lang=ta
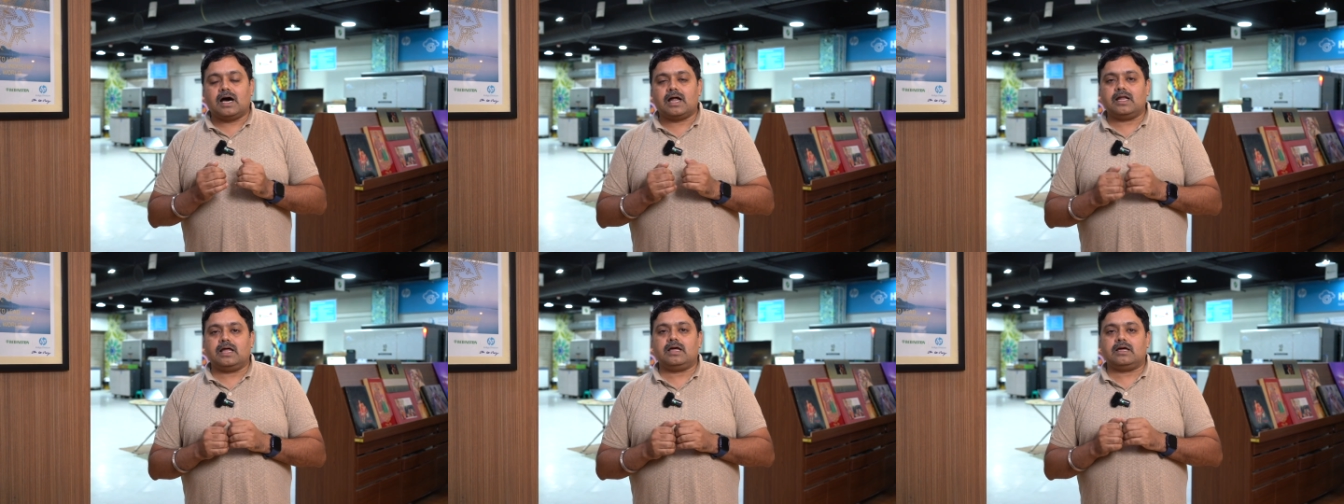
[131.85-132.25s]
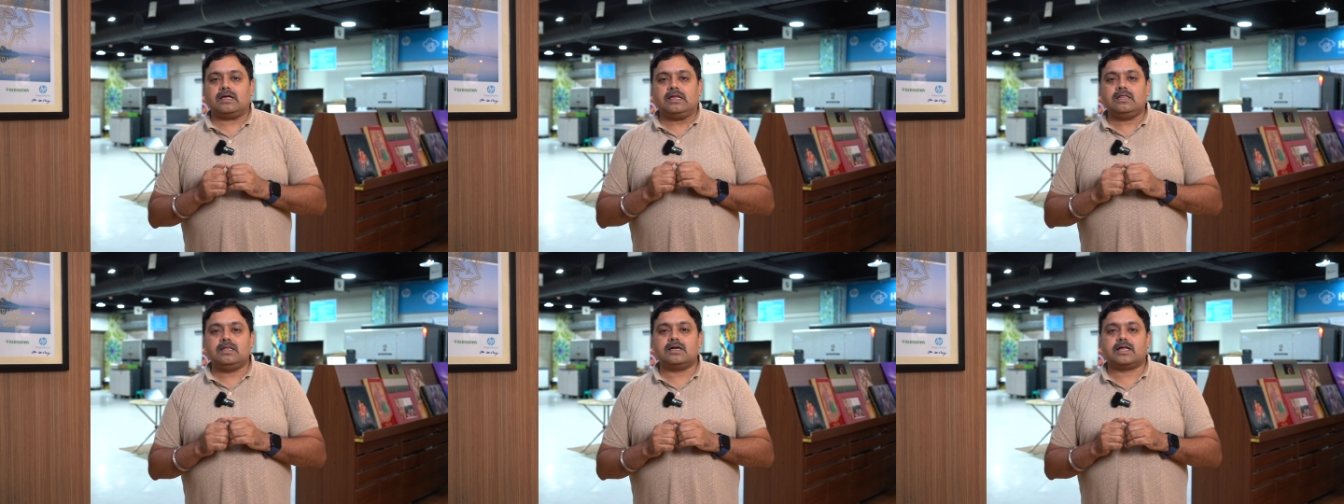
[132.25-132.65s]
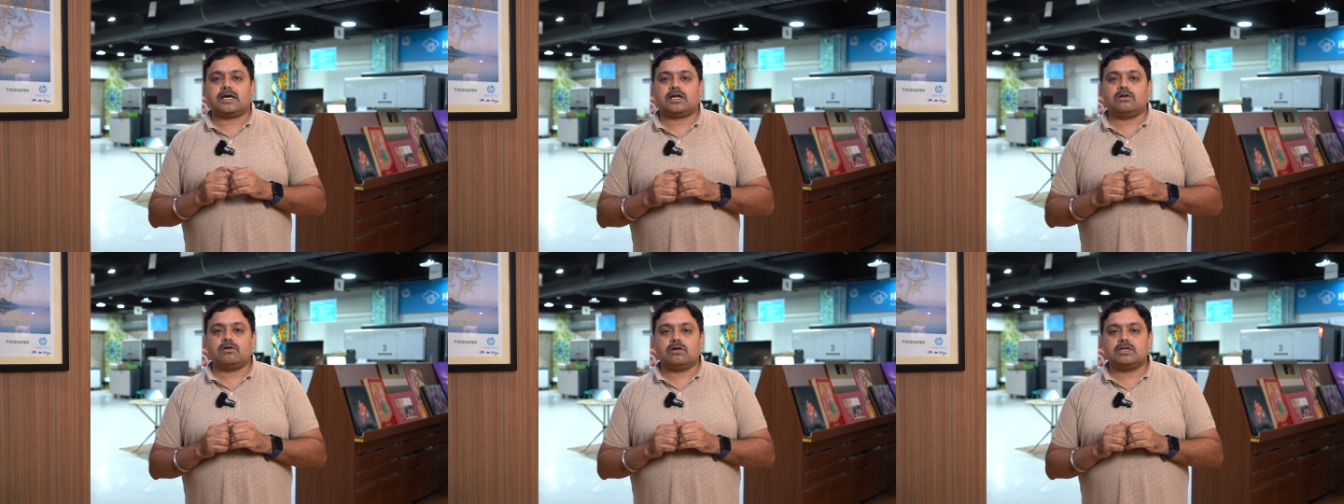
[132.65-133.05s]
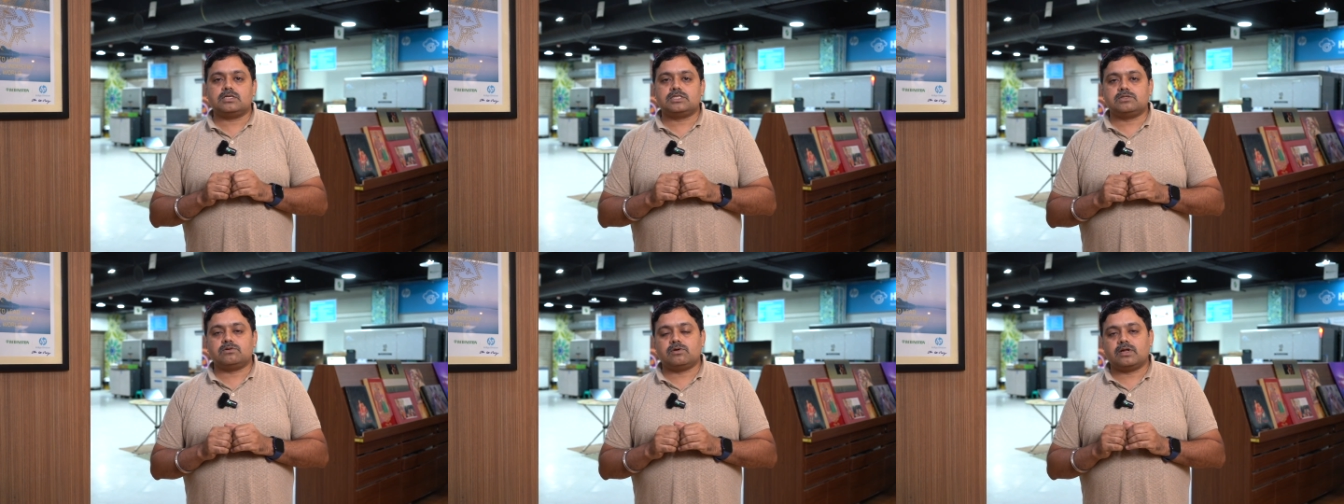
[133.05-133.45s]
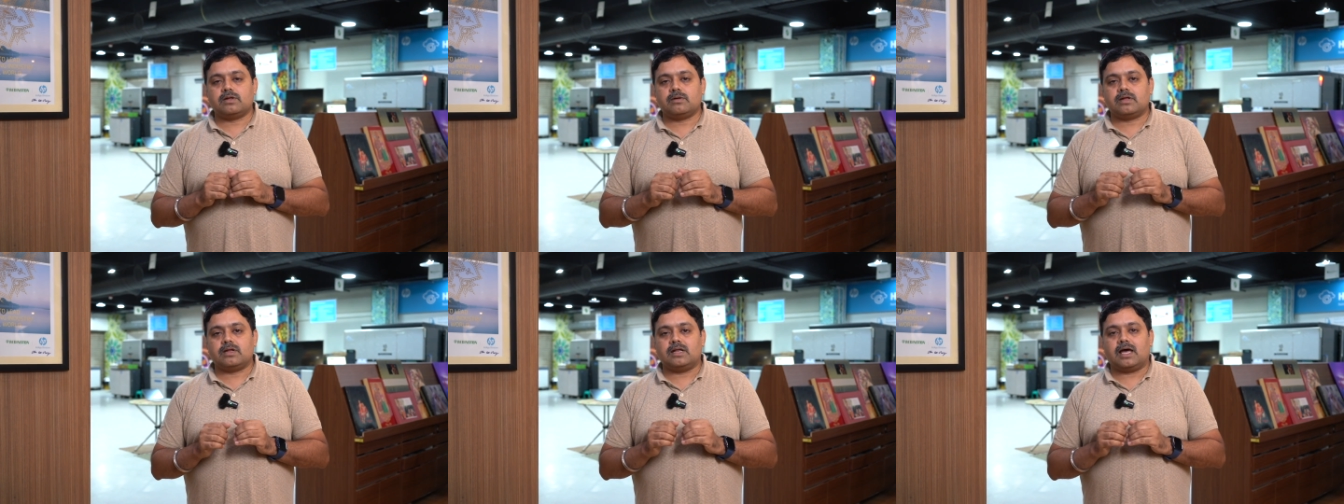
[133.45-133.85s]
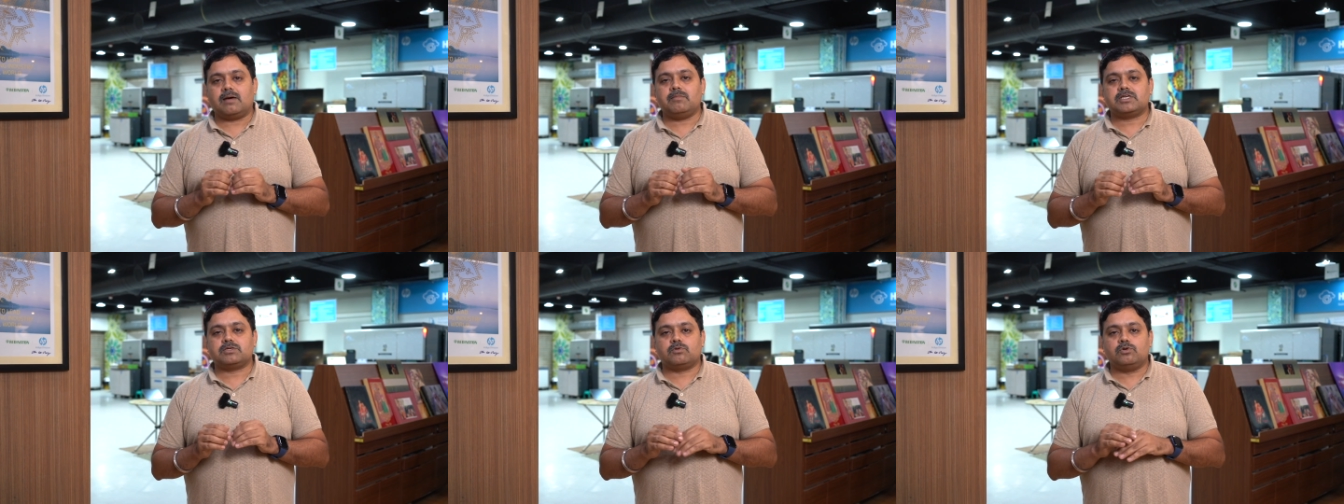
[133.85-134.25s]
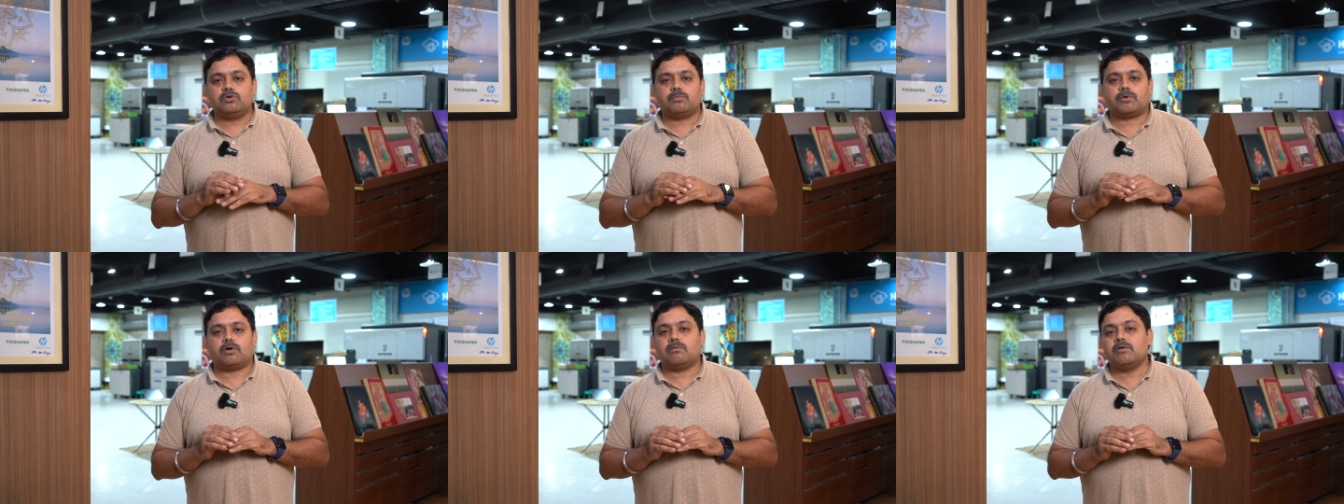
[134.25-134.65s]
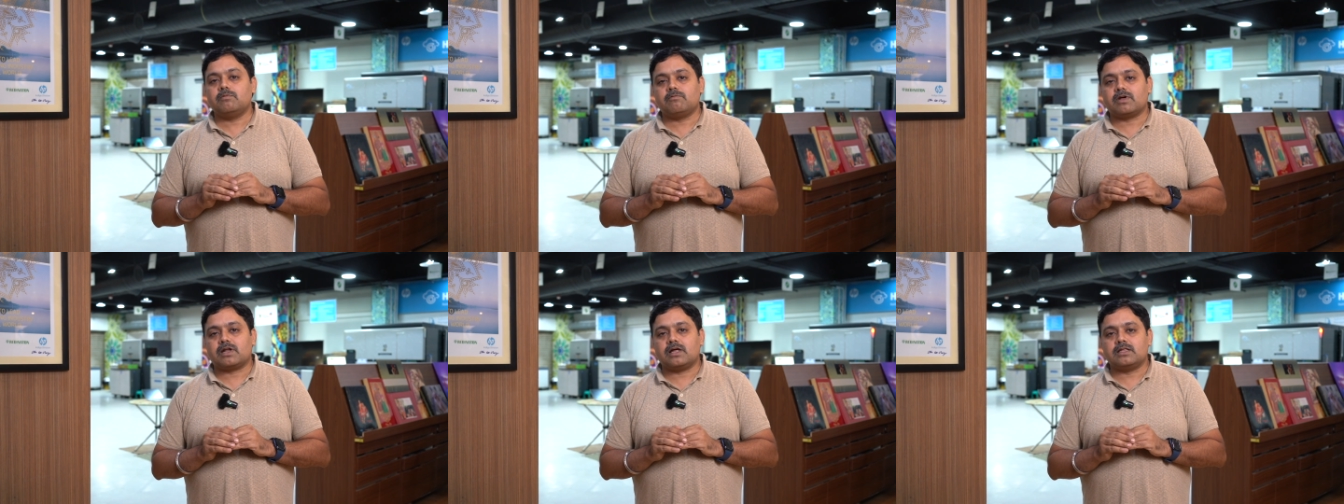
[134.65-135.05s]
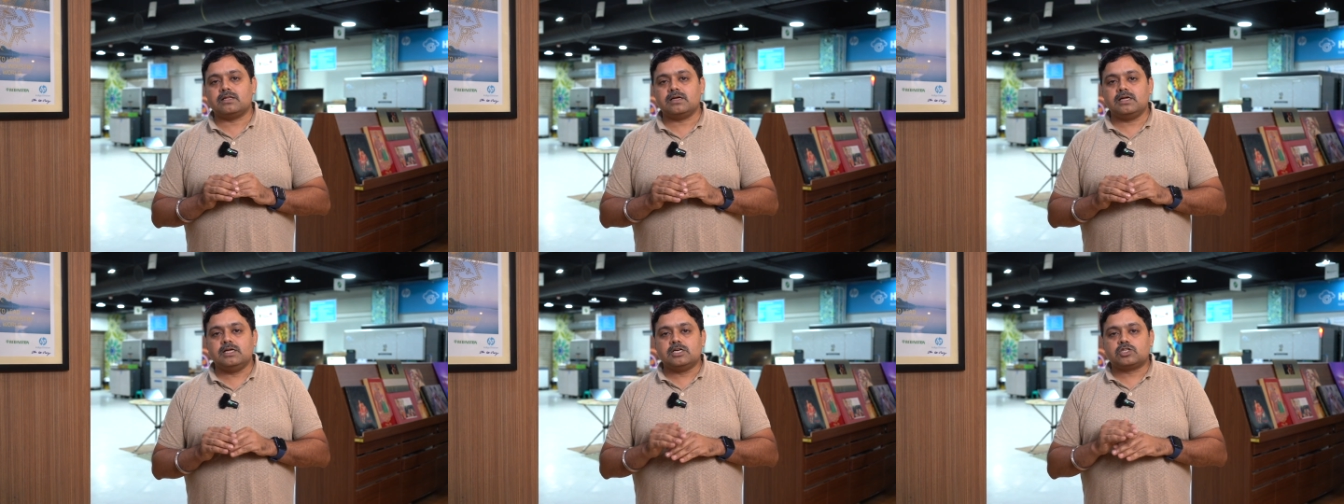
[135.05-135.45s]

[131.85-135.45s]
ஆனால் இந்த டெக்னாலஜியோட லேமினேஷன் ஒன்றும் ப்ராப்ளம் வராது